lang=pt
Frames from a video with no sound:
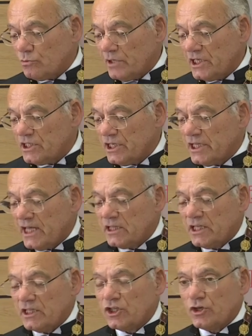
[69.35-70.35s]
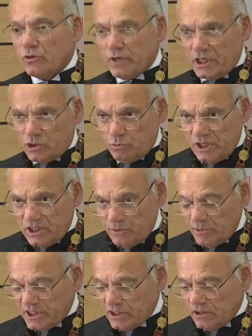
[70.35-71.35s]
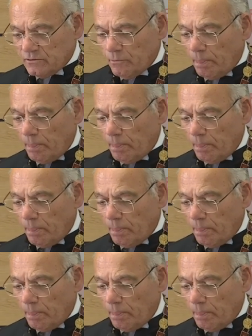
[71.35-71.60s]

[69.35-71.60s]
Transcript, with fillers: bens em data anterior à sua dissipação.